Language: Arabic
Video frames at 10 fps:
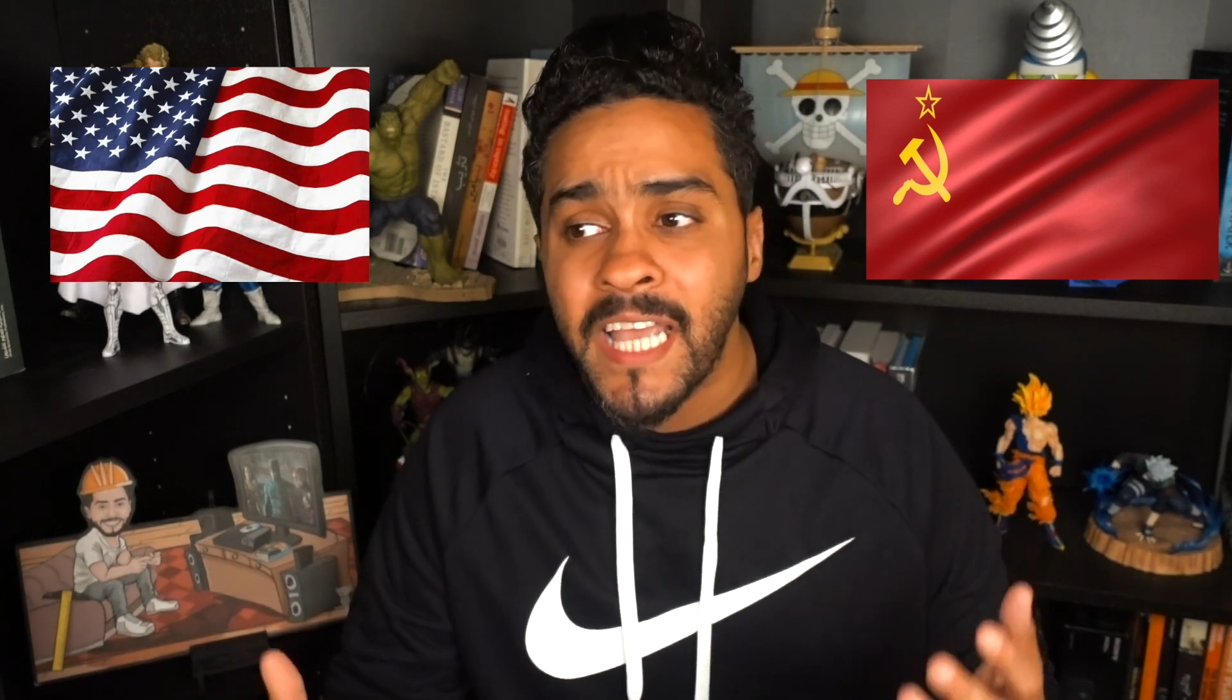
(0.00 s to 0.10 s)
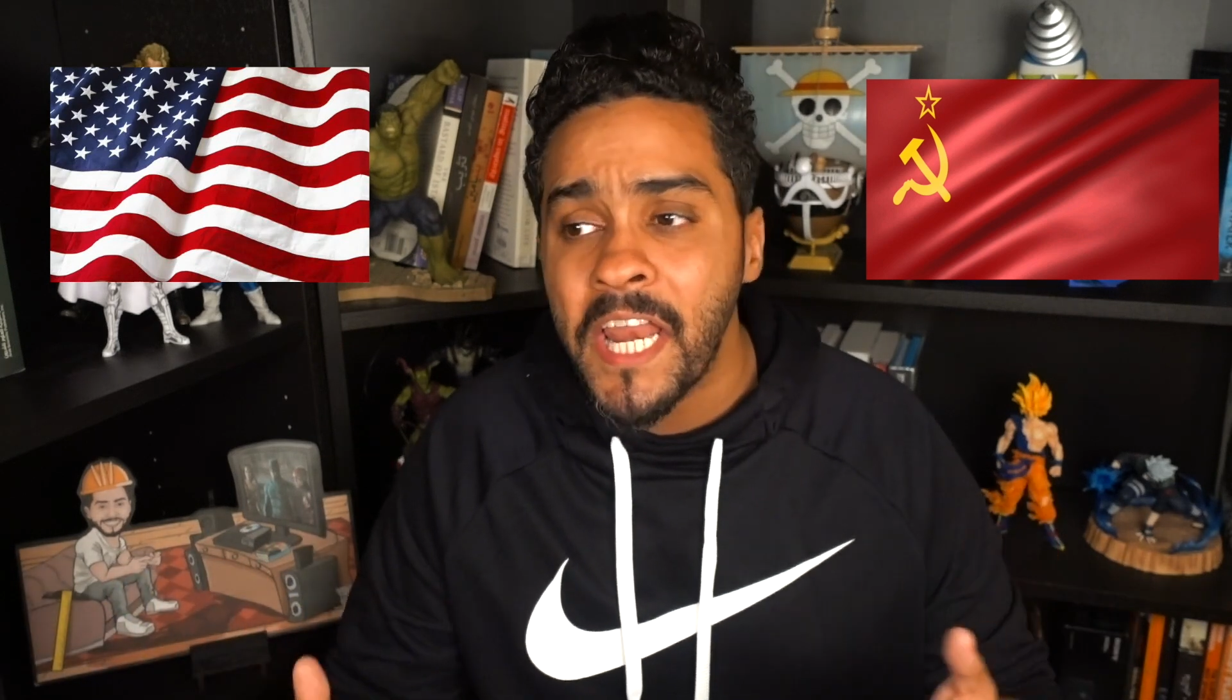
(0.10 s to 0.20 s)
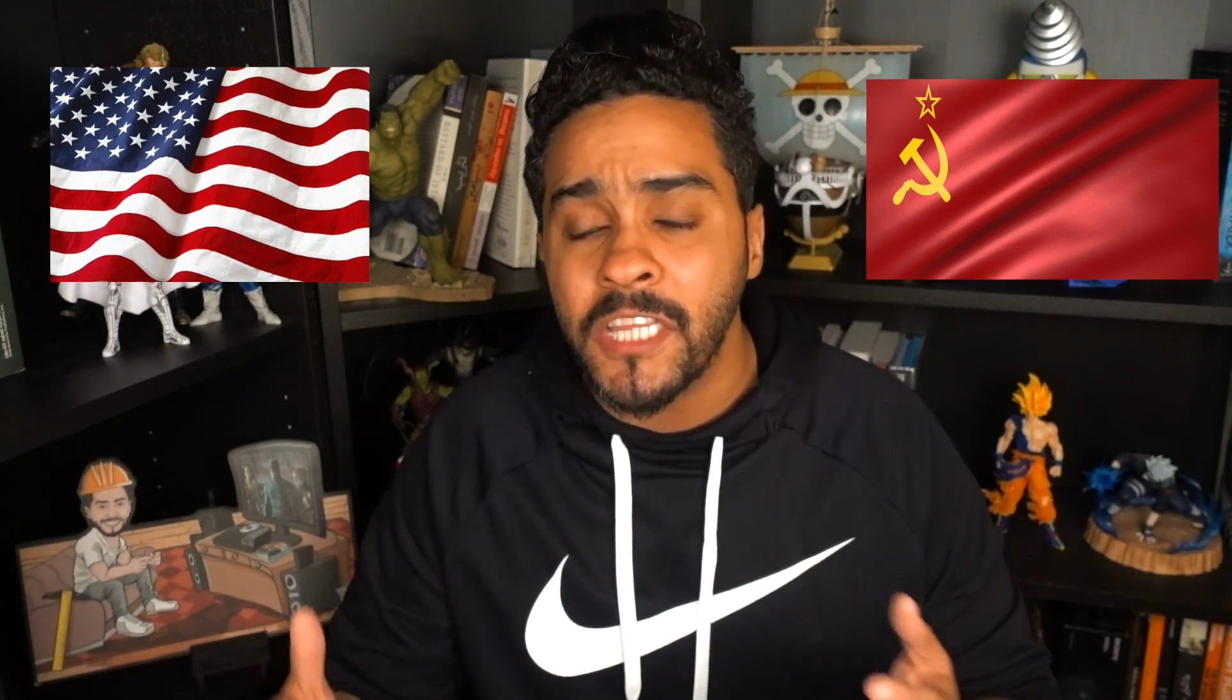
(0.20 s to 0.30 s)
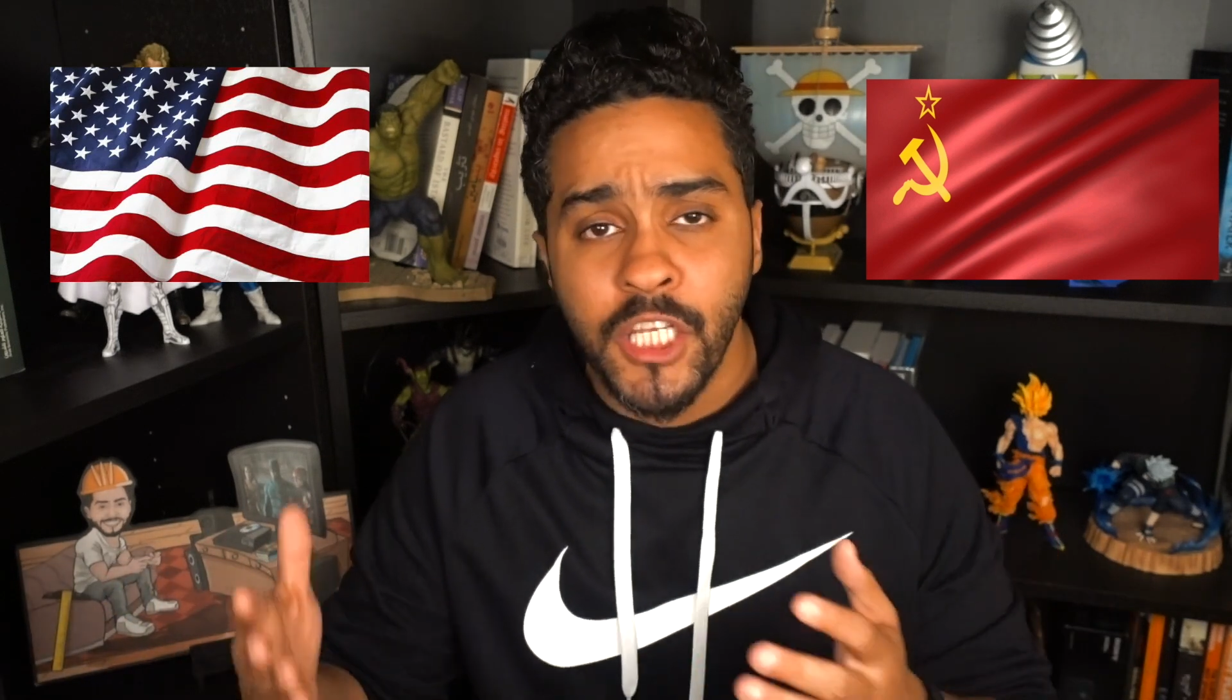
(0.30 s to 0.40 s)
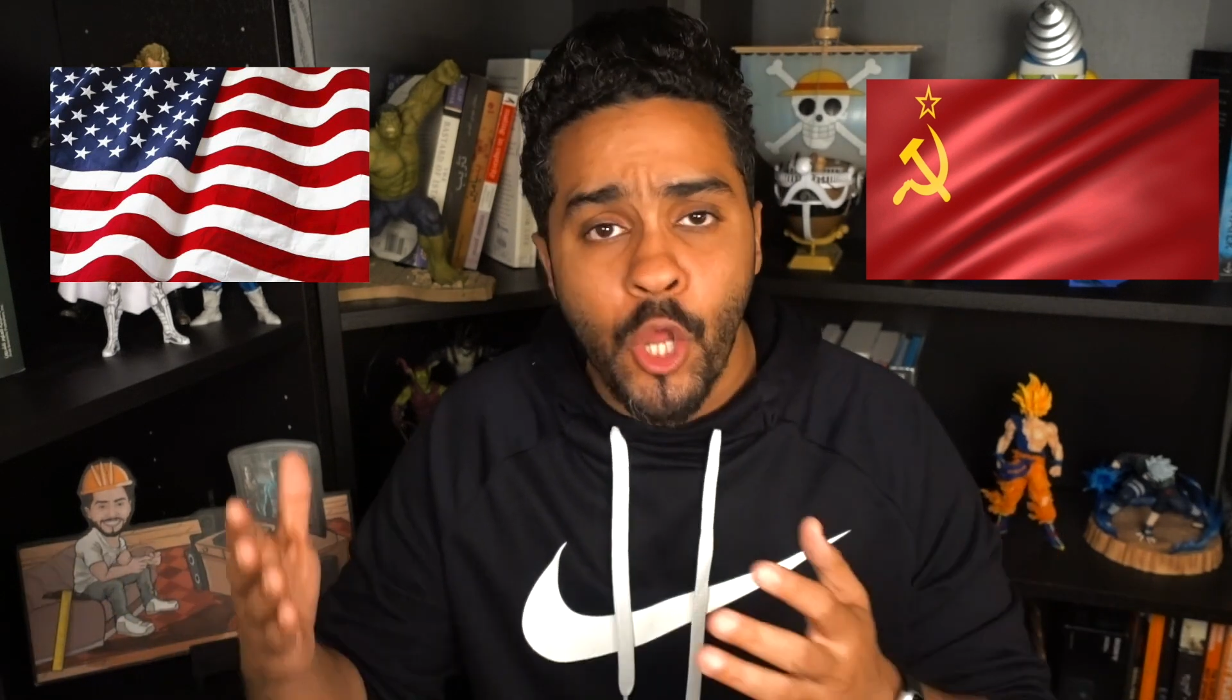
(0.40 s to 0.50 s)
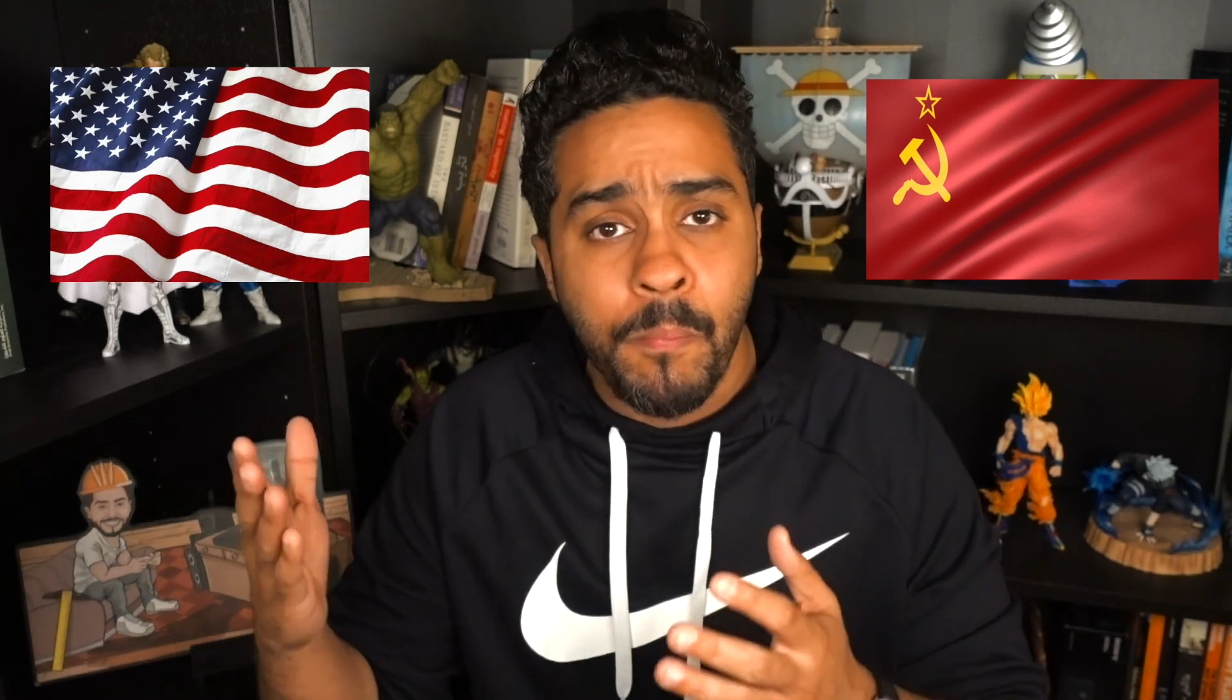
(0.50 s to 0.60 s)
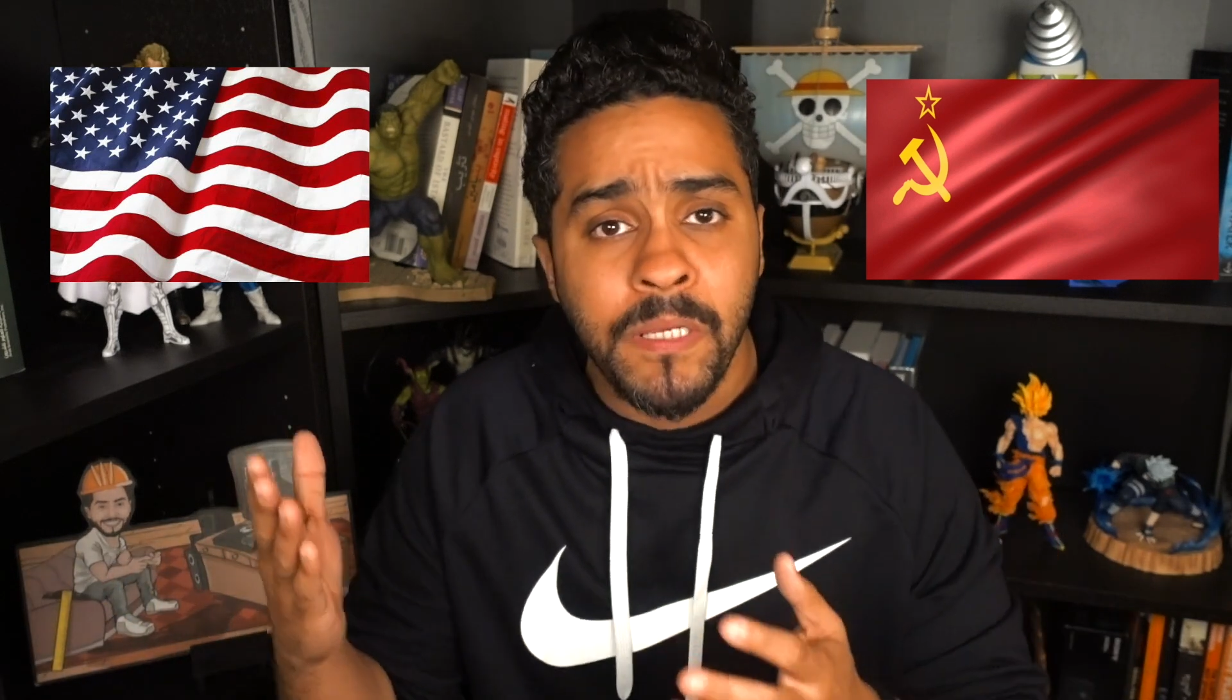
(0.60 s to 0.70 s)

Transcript: كانت انهم